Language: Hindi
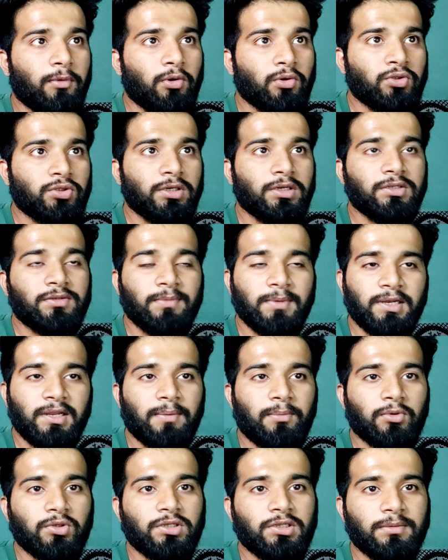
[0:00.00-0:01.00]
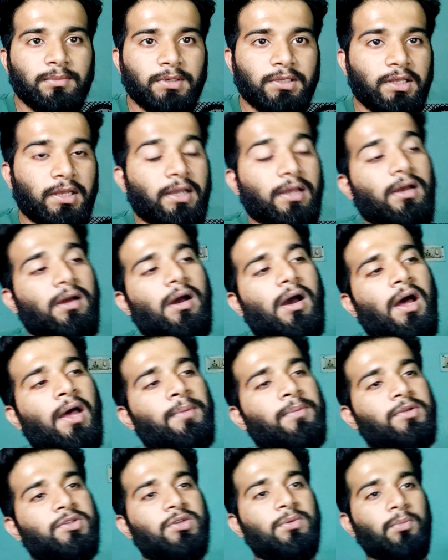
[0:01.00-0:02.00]
पोस्टर्स मैंने आपको जैसे बताया
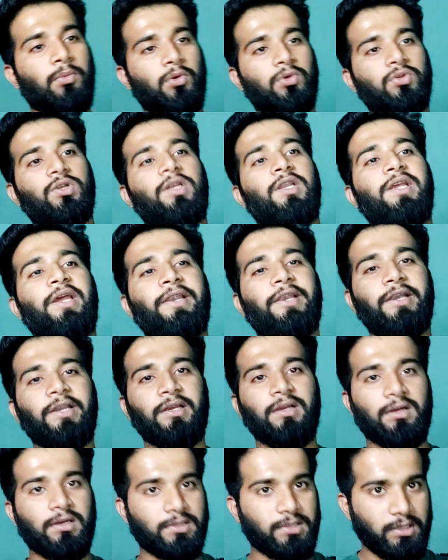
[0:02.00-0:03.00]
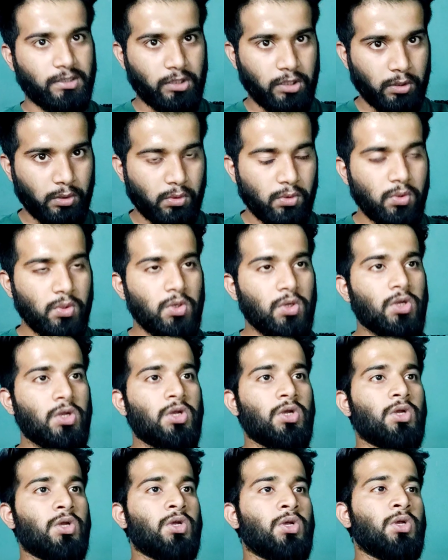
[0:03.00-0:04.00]
आप इससे बहुत सारी एडिटिंग कर सकते हो
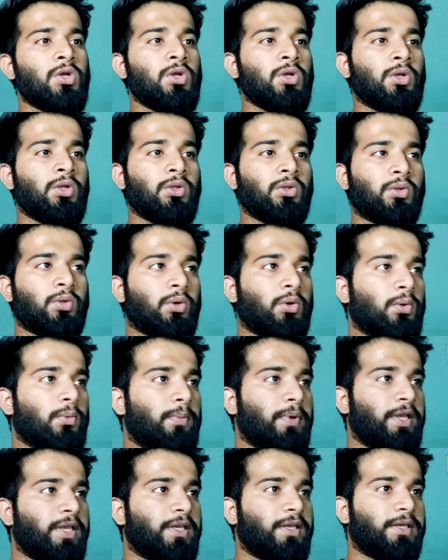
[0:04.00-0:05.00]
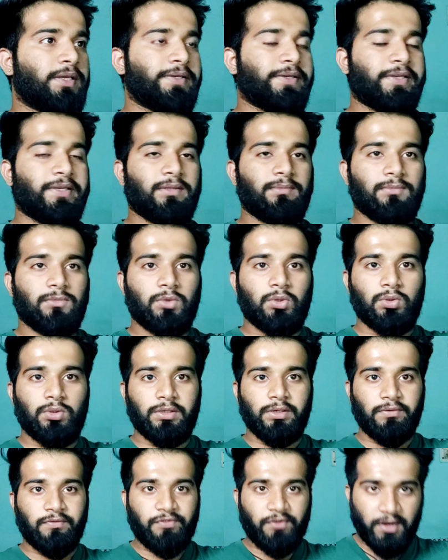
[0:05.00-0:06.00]
तो भाई
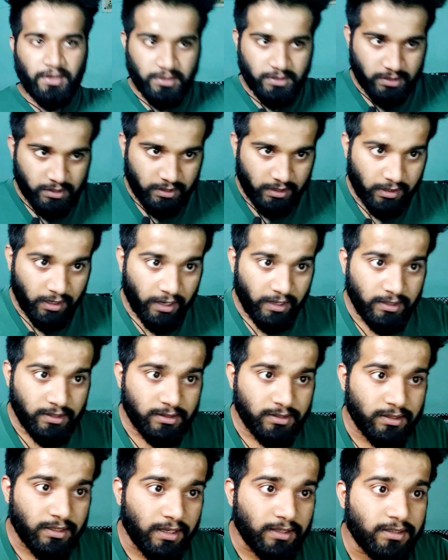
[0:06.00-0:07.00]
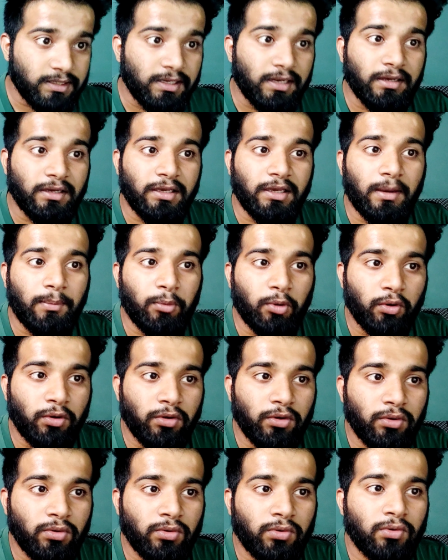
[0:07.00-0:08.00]
फ्रेंड्स गाइस कैसी लगी आपको
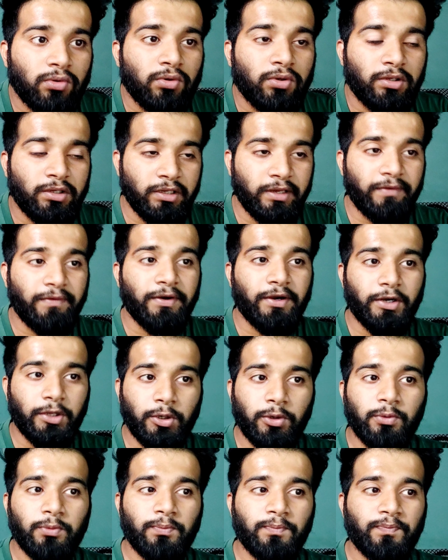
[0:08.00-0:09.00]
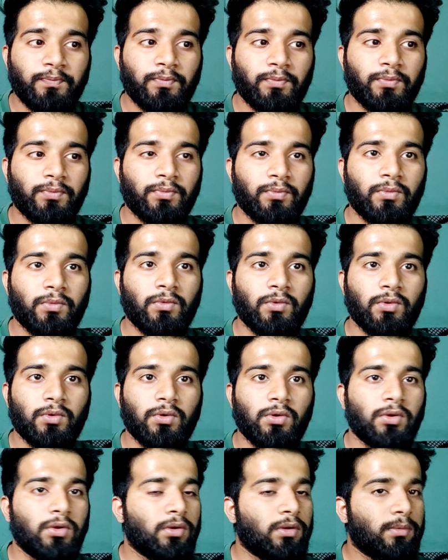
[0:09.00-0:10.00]
ये वीडियो
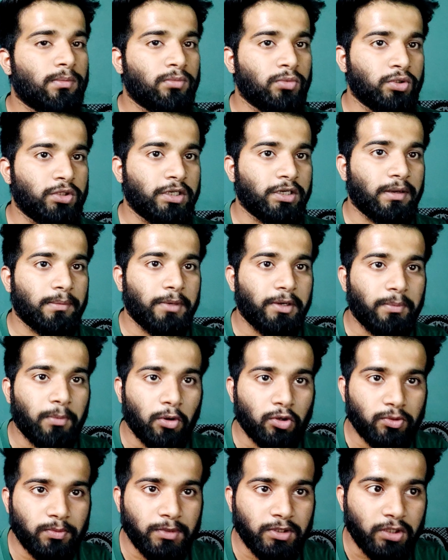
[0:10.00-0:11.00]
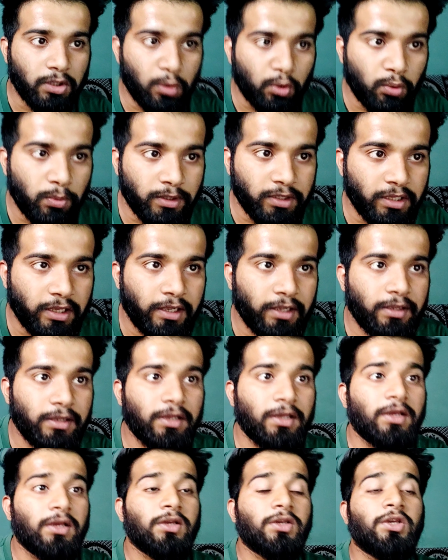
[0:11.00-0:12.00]
मुझे कमेंट बॉक्स में ज़रूर बताएं
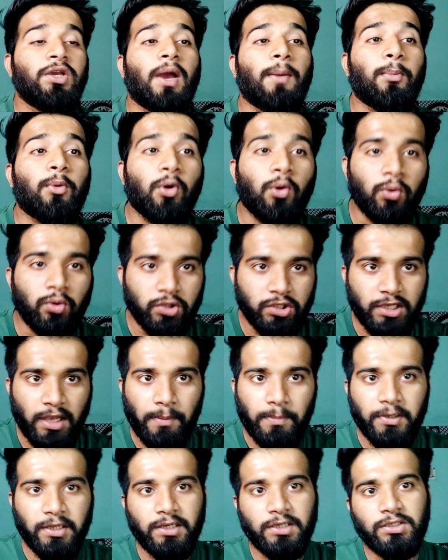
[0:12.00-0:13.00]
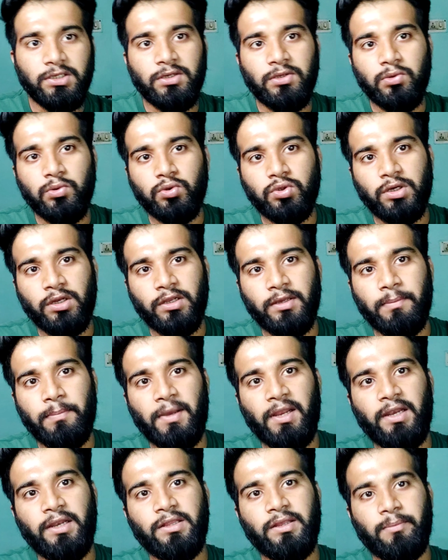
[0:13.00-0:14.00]
कि आप कौन सी एप्लीकेशन यूज़ करके
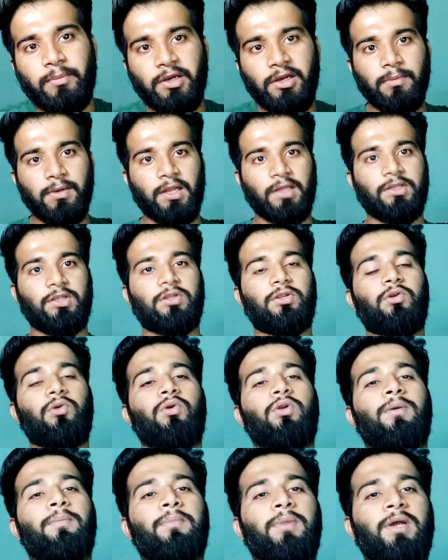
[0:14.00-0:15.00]
पहले थंबनेल बनाते थे और